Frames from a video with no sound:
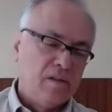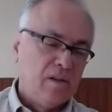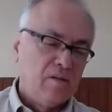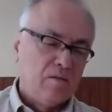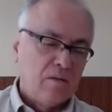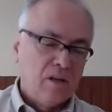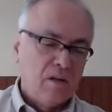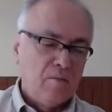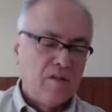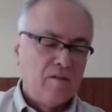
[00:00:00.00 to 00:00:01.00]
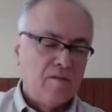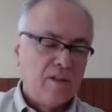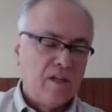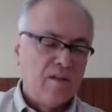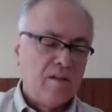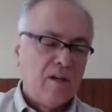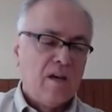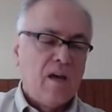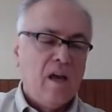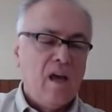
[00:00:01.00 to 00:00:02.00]
né? eu colocaria mais na verdade,
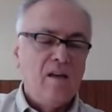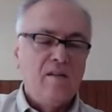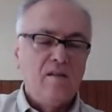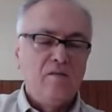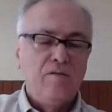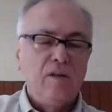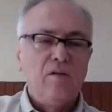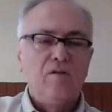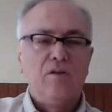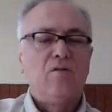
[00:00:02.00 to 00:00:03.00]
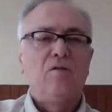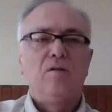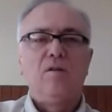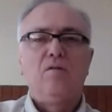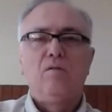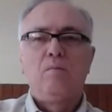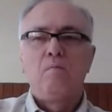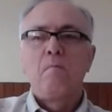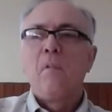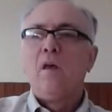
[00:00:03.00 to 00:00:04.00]
em seu Filho Jesus Cristo.
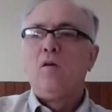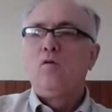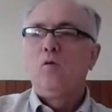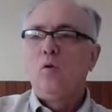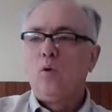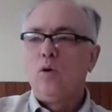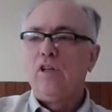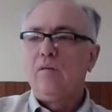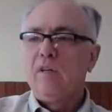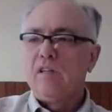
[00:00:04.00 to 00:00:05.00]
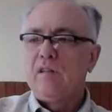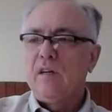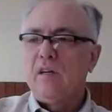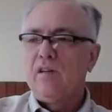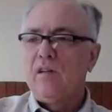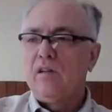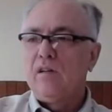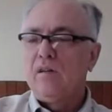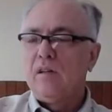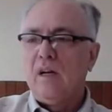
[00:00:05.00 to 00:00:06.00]
Toda a mensagem
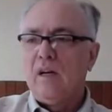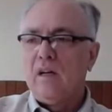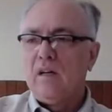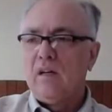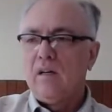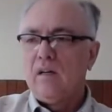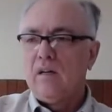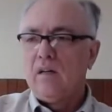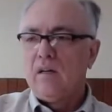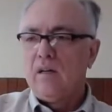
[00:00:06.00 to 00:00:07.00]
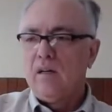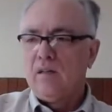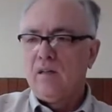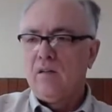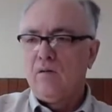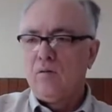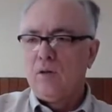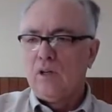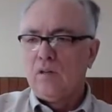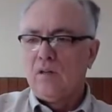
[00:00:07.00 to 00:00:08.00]
da
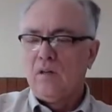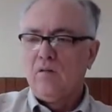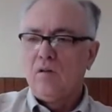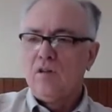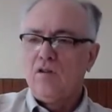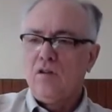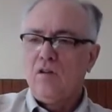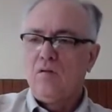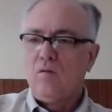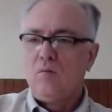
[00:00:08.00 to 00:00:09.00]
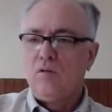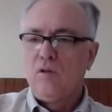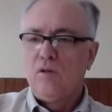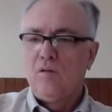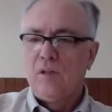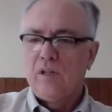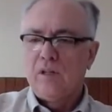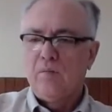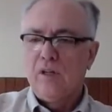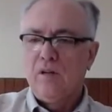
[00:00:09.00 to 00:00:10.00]
Escritura, tanto Antigo como Novo
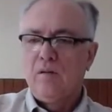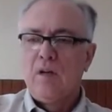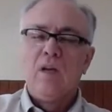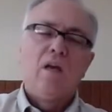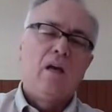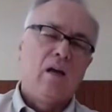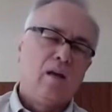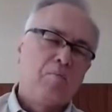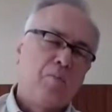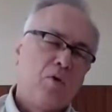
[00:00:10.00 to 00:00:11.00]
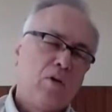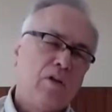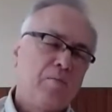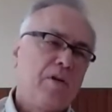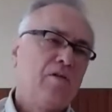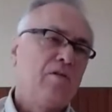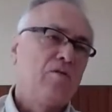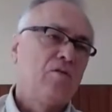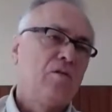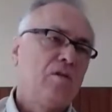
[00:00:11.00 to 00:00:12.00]
Testamento, ela aponta para
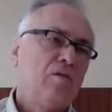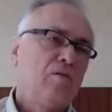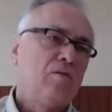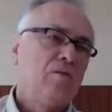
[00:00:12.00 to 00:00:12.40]
Jesus Cristo.